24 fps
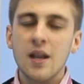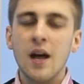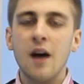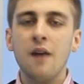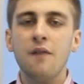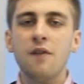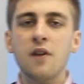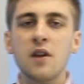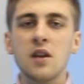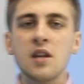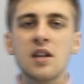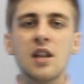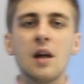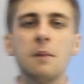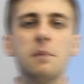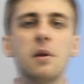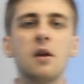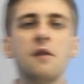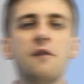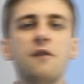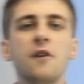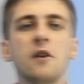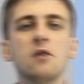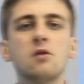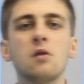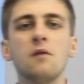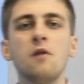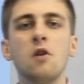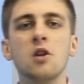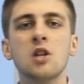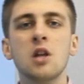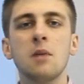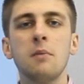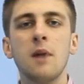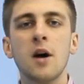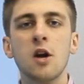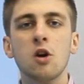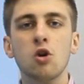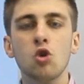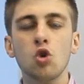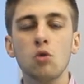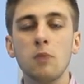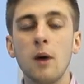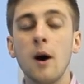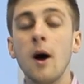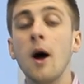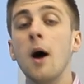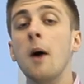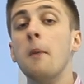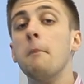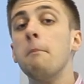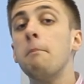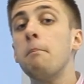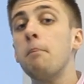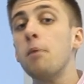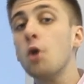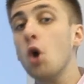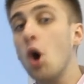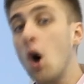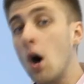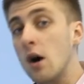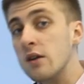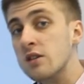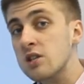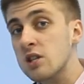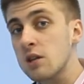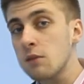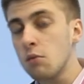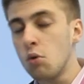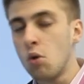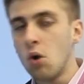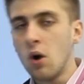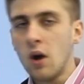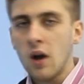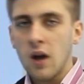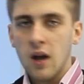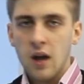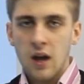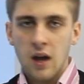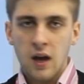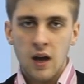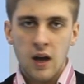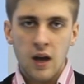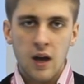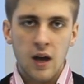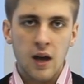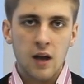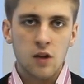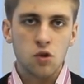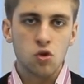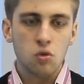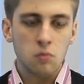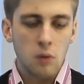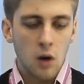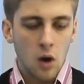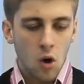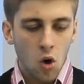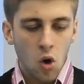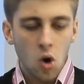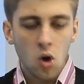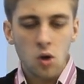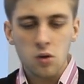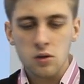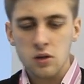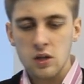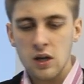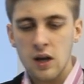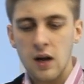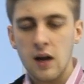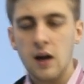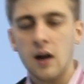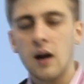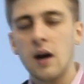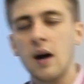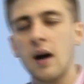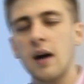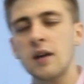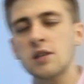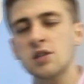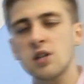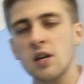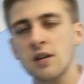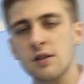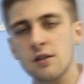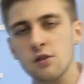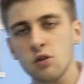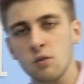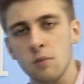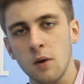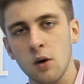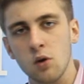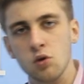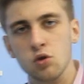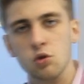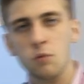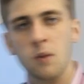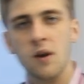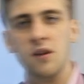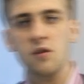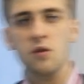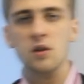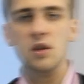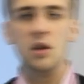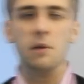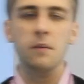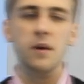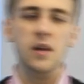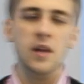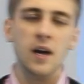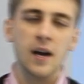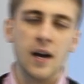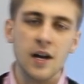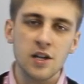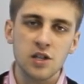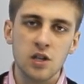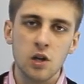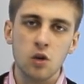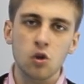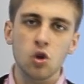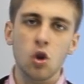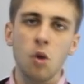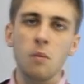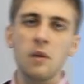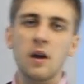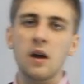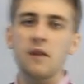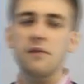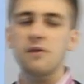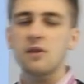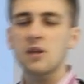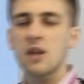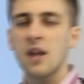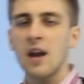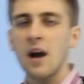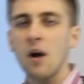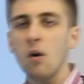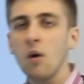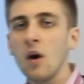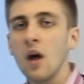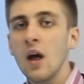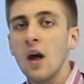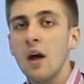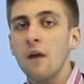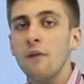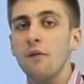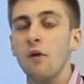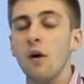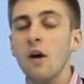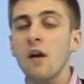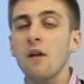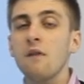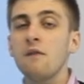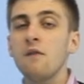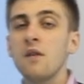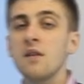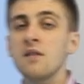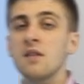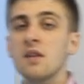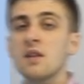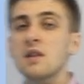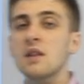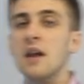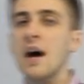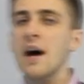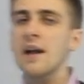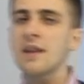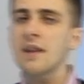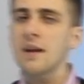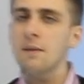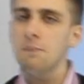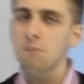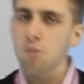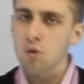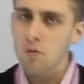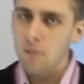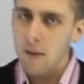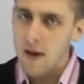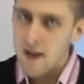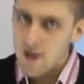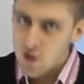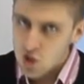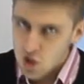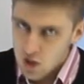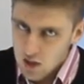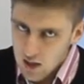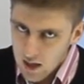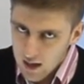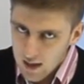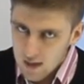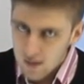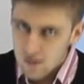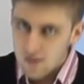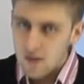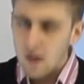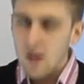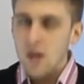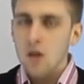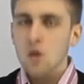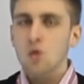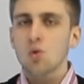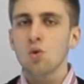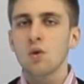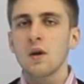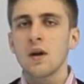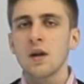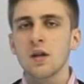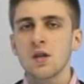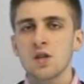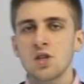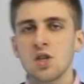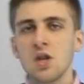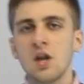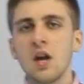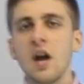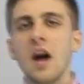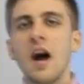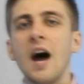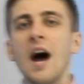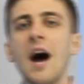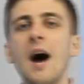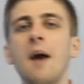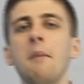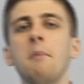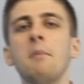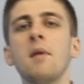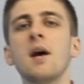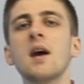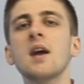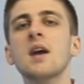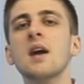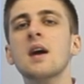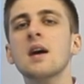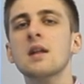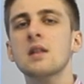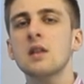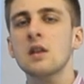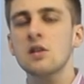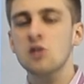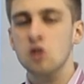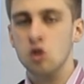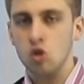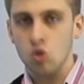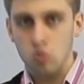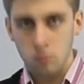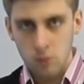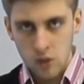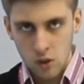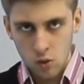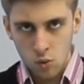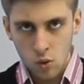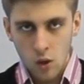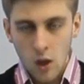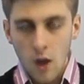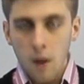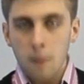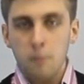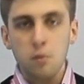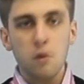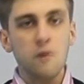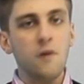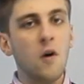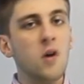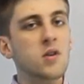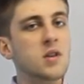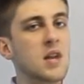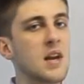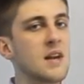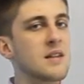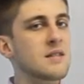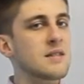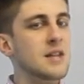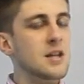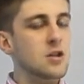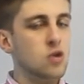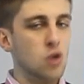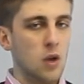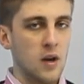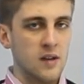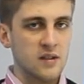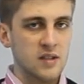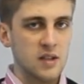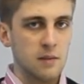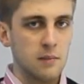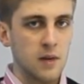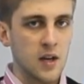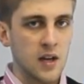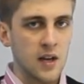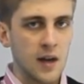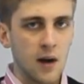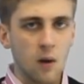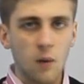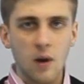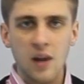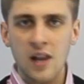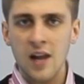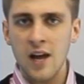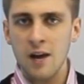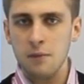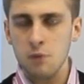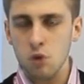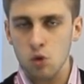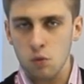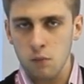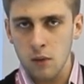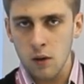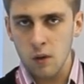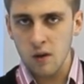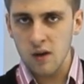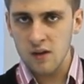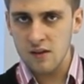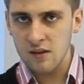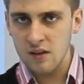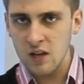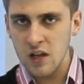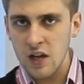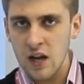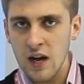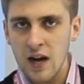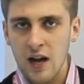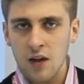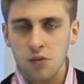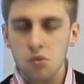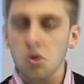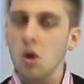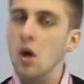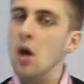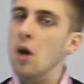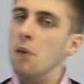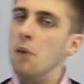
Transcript: na Avenida Prefeito Valdemar Gruba próximo é, de uma outra agência do Banco do Brasil e também da Caixa Econômica Federal, foi visitada por marginais durante a manhã deste domingo. Por volta das 7 horas da manhã, o alarme do banco é desligado.